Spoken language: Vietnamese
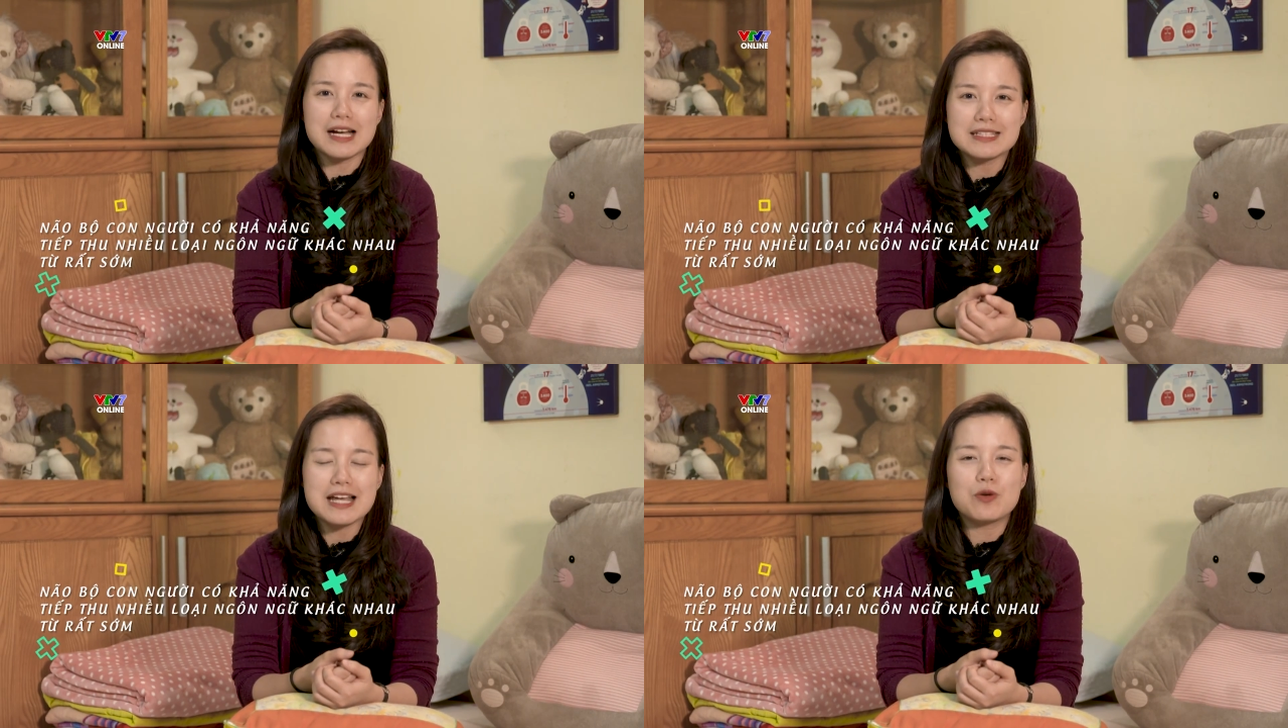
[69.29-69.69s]

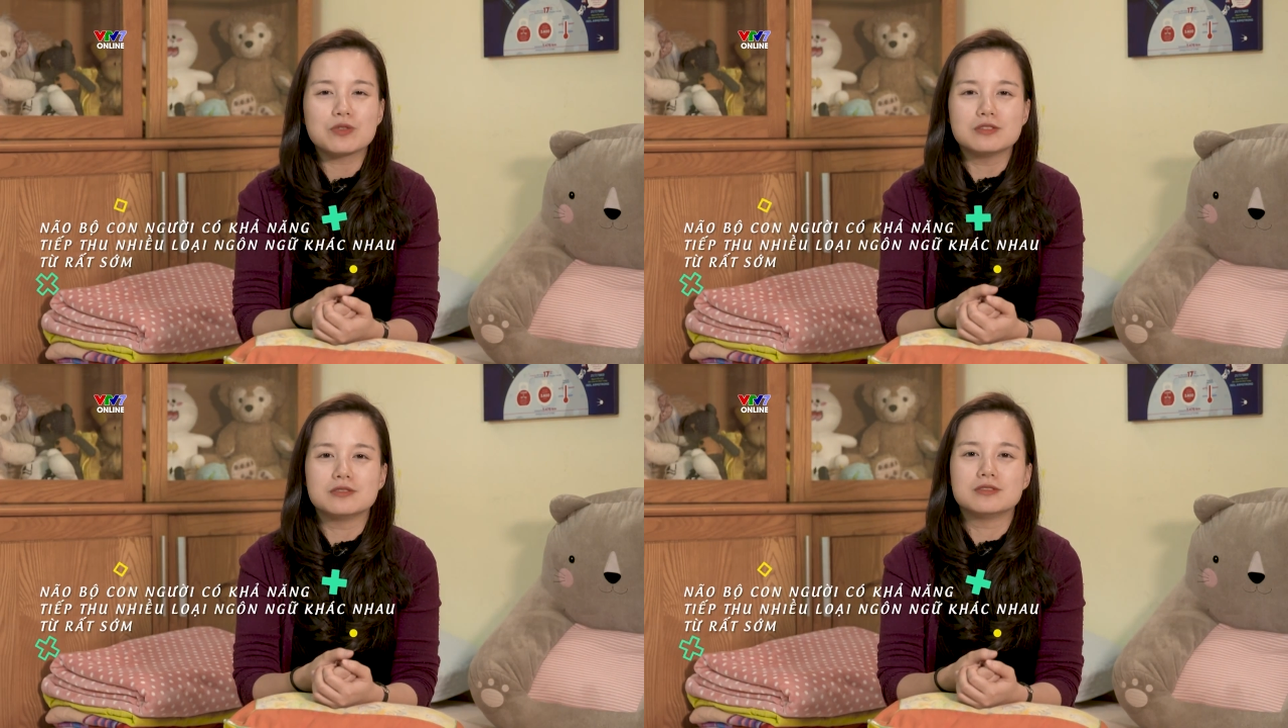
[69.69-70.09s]
khác
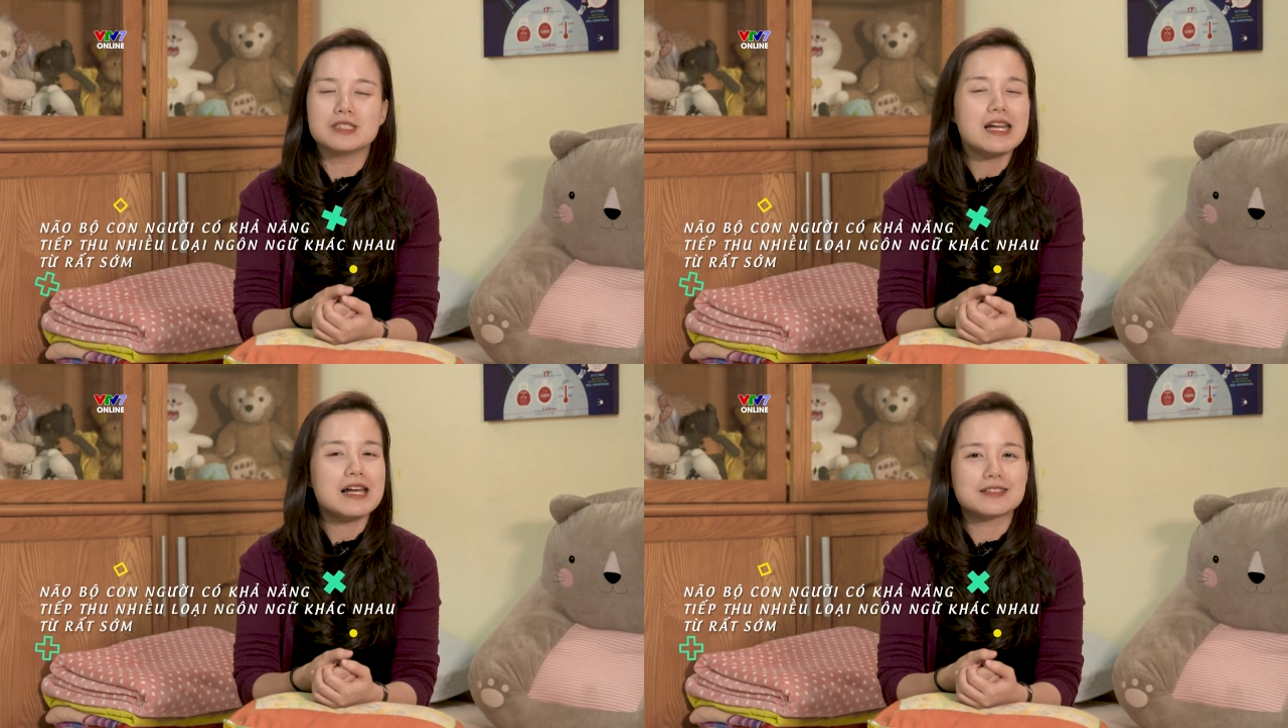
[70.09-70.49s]
nhau từ
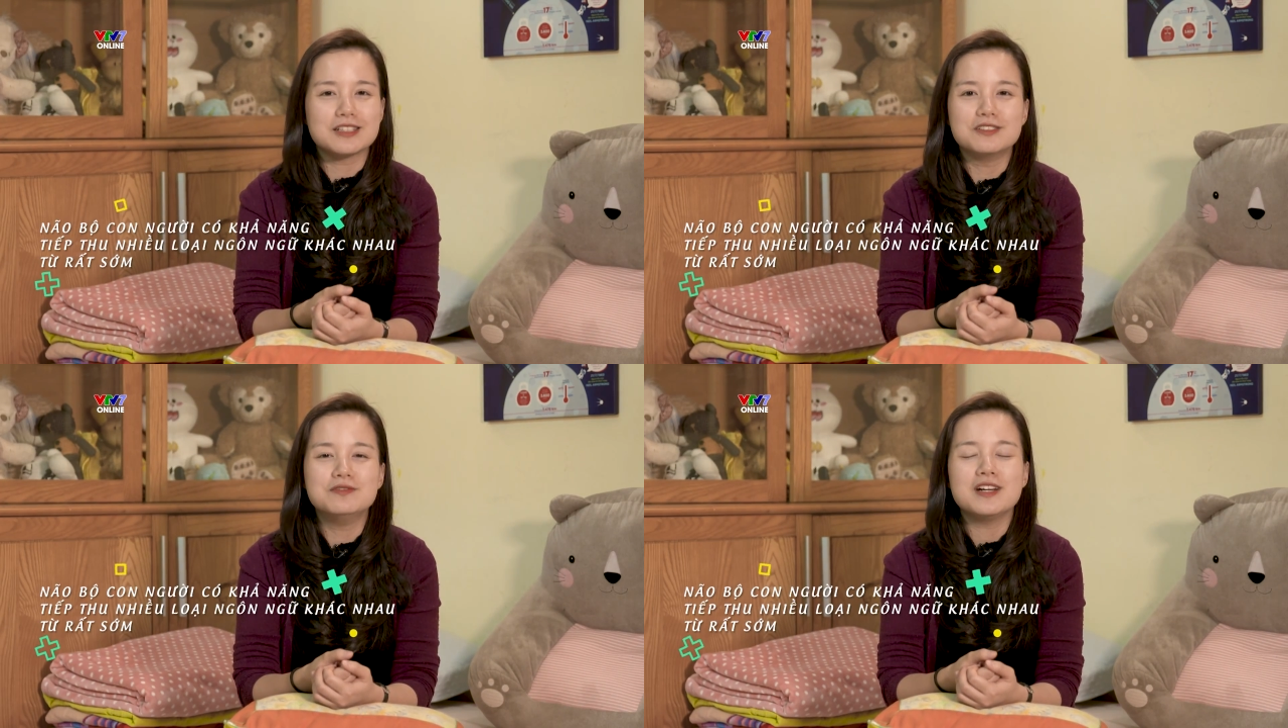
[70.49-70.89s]
rất là
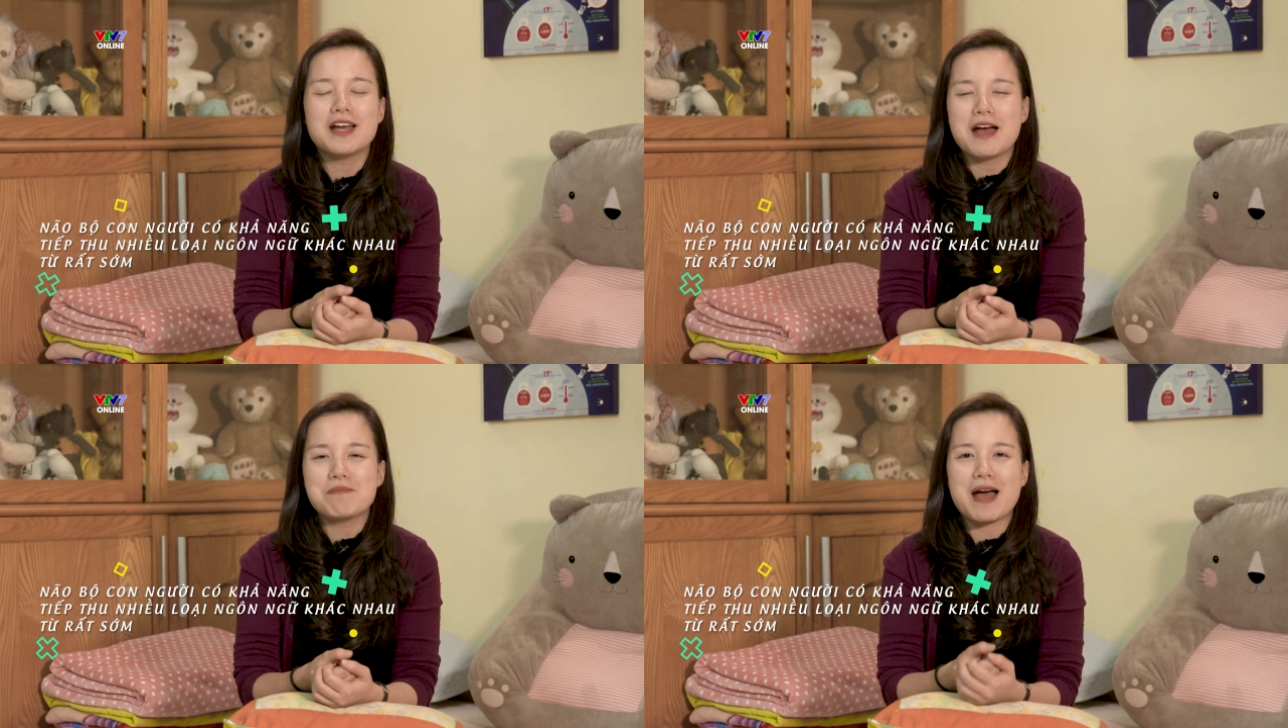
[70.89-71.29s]
sớm
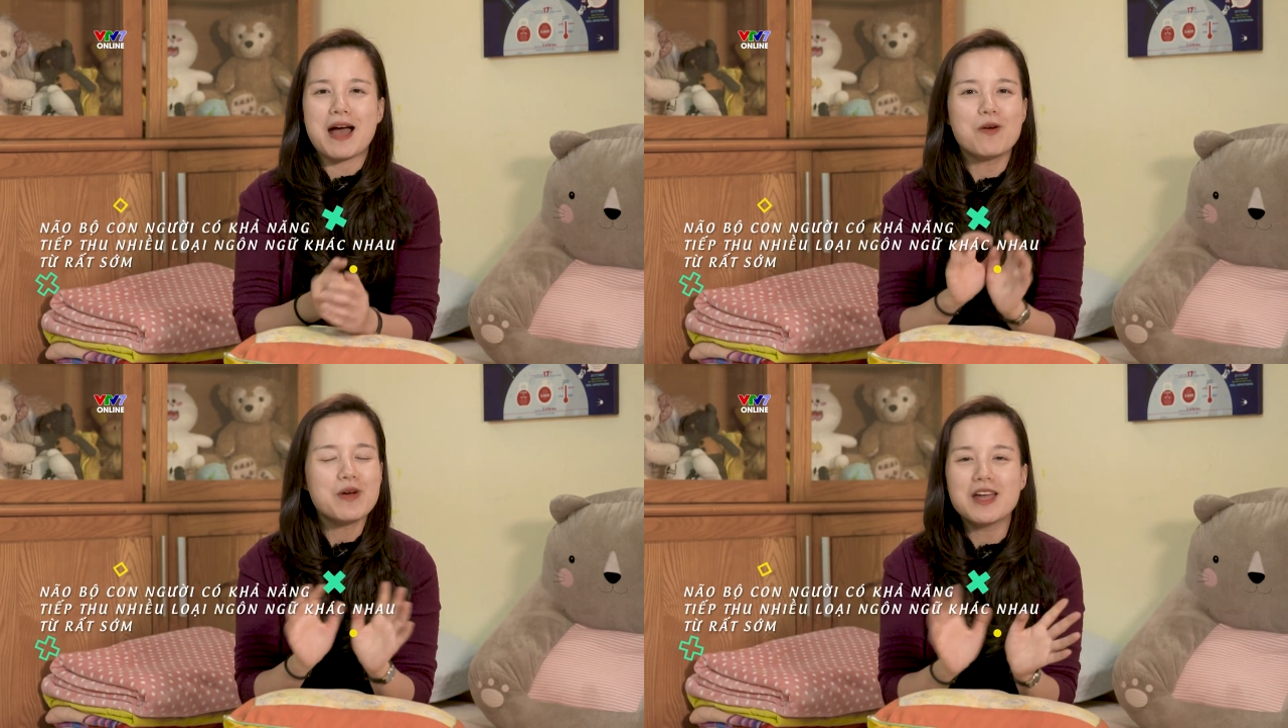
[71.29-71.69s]
mà
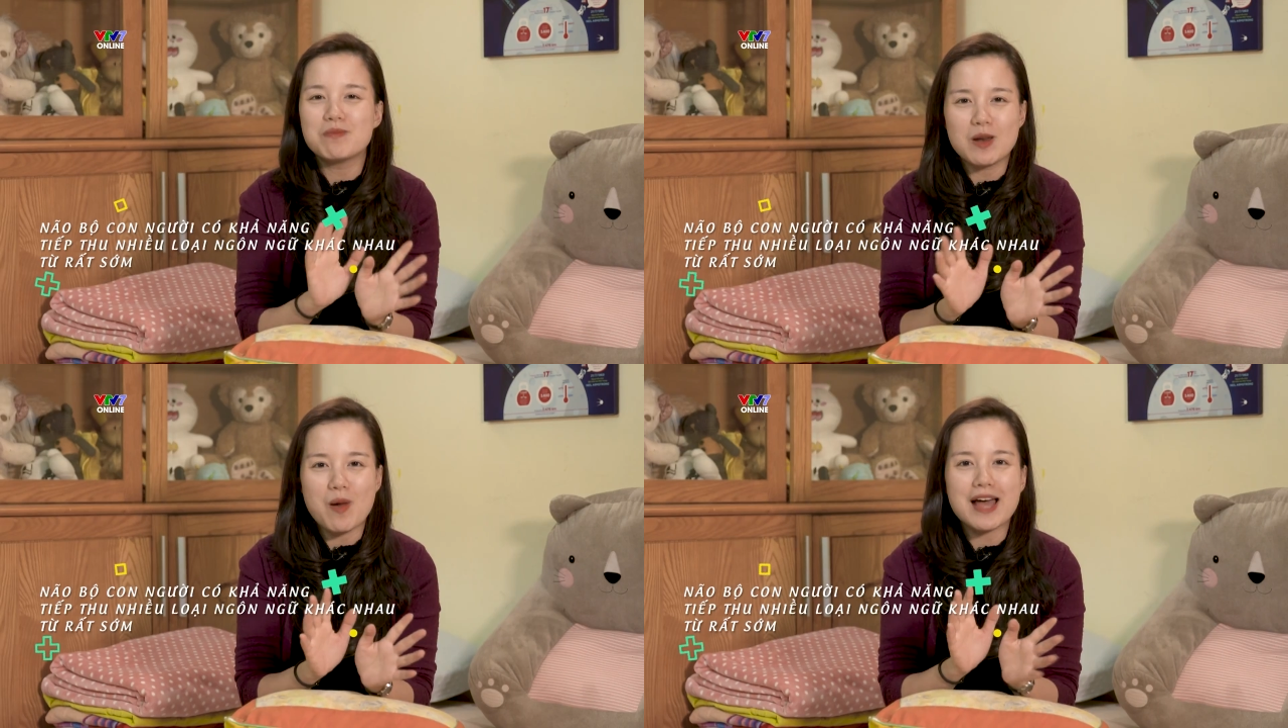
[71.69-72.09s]
không hề
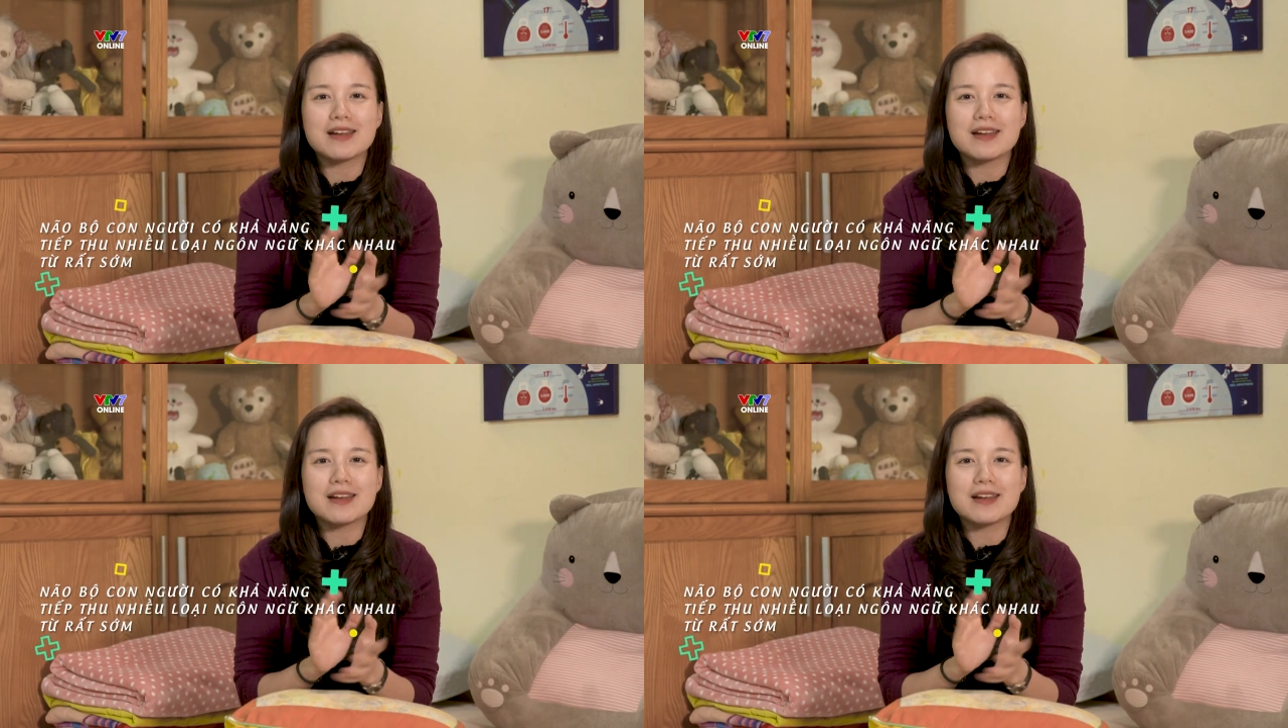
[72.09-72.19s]
bị loạn